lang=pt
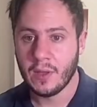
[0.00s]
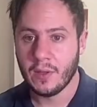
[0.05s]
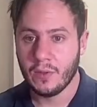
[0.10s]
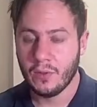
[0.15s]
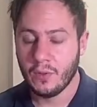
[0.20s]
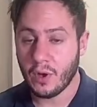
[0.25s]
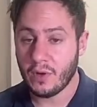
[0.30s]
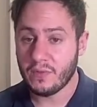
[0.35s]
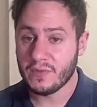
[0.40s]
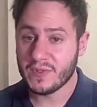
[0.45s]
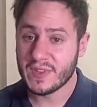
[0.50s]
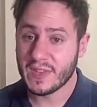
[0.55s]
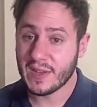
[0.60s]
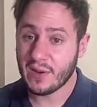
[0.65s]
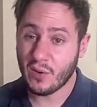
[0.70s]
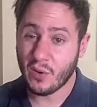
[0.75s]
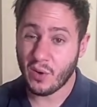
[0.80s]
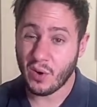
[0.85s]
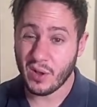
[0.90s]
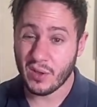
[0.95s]
novos
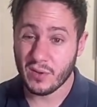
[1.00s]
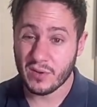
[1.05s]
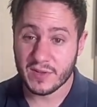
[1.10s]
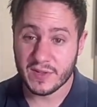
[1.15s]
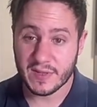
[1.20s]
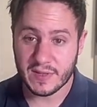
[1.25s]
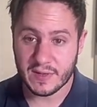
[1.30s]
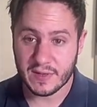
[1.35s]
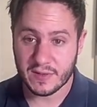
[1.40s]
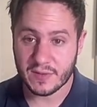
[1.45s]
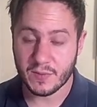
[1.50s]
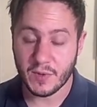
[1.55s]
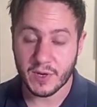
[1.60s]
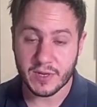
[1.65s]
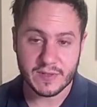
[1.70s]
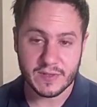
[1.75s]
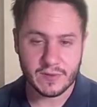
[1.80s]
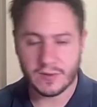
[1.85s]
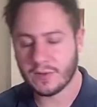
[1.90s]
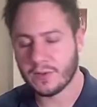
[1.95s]
recolors de
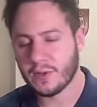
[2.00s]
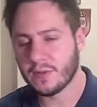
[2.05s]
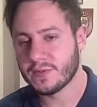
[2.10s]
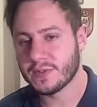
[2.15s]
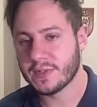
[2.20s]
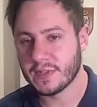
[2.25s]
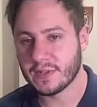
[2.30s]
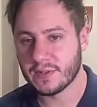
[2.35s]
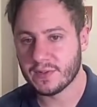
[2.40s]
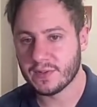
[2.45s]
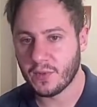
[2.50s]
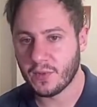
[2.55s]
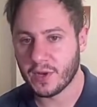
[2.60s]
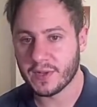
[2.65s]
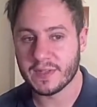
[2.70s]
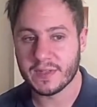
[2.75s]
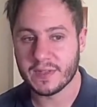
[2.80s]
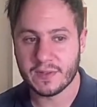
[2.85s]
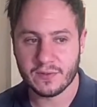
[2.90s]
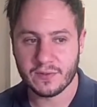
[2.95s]
transmogs, não são novos
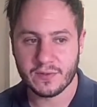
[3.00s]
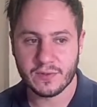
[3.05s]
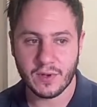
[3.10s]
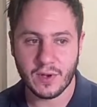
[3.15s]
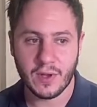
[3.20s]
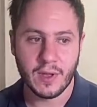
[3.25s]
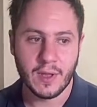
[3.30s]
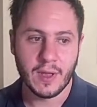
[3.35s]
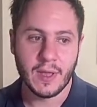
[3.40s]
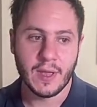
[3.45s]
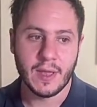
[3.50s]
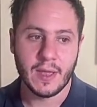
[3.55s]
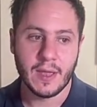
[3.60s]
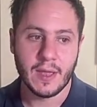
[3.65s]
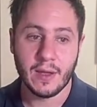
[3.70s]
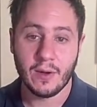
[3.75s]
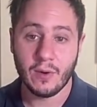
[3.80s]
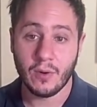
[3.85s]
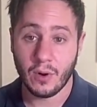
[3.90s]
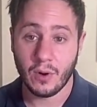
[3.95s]
transmogs, são só
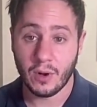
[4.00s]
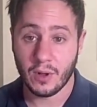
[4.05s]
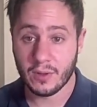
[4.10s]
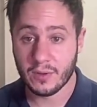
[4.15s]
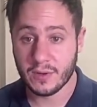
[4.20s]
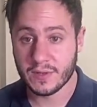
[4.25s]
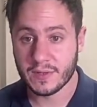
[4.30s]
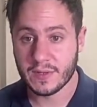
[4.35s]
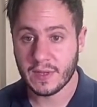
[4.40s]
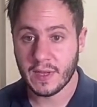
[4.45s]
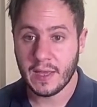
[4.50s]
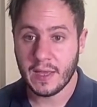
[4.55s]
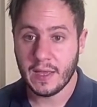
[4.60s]
recolors.